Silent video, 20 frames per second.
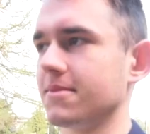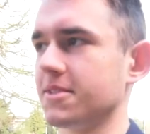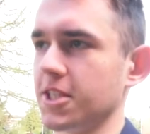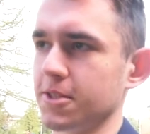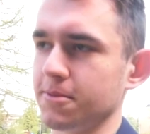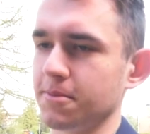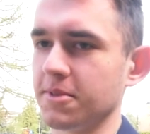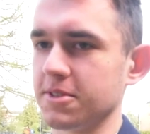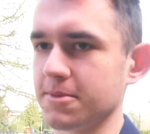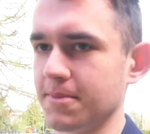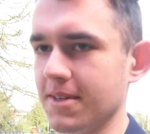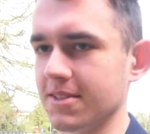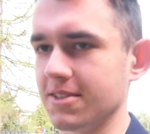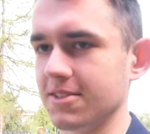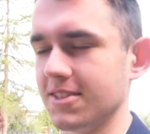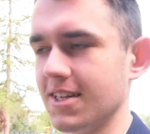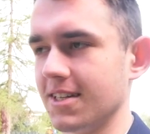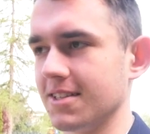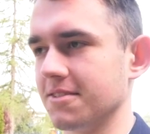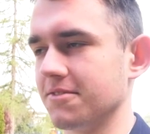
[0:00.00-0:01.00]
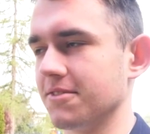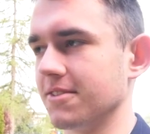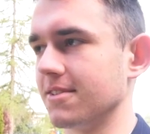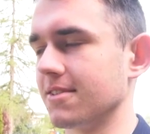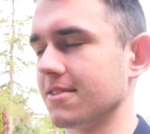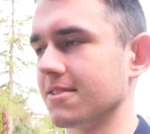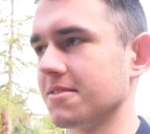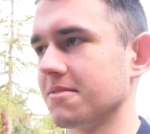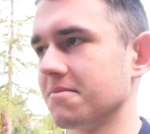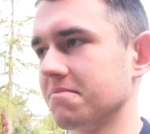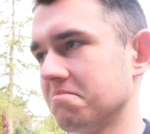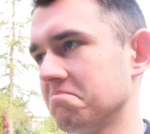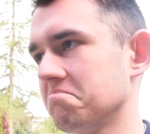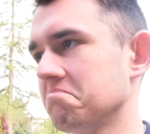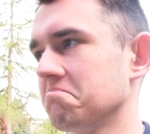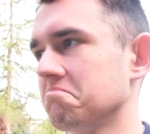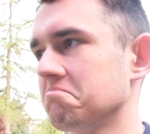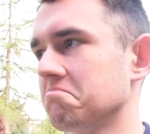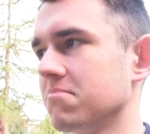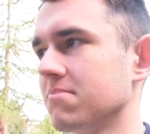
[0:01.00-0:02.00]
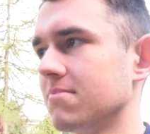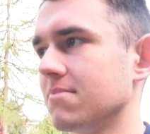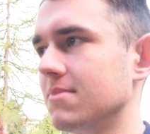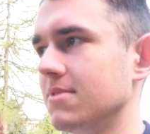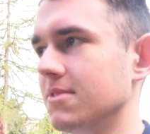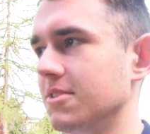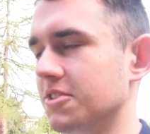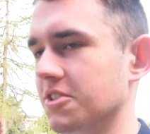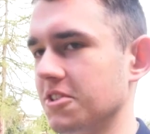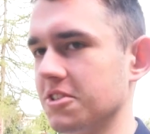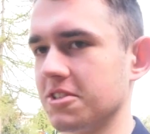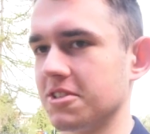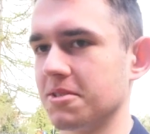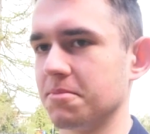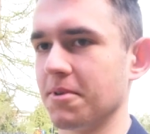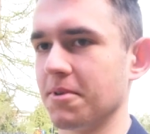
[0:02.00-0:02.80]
Chciałbym też bardziej dziady, więc liczę, że się